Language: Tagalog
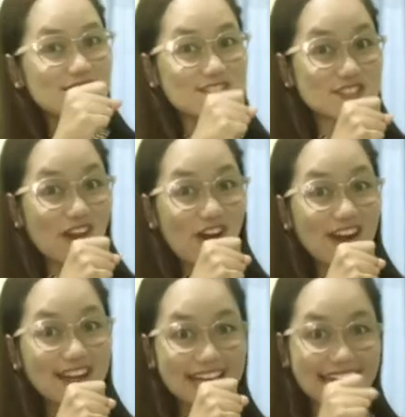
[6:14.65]

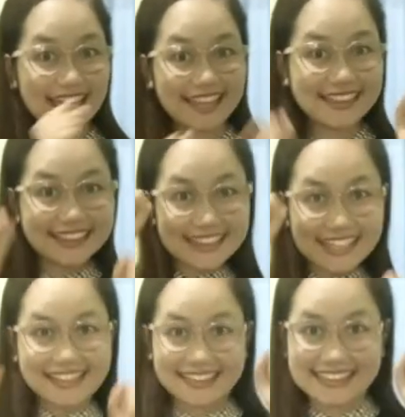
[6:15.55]
song and
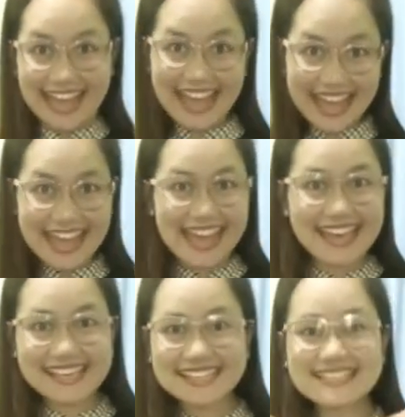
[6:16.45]

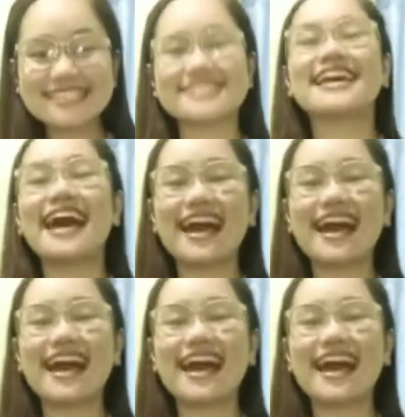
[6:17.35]
dance.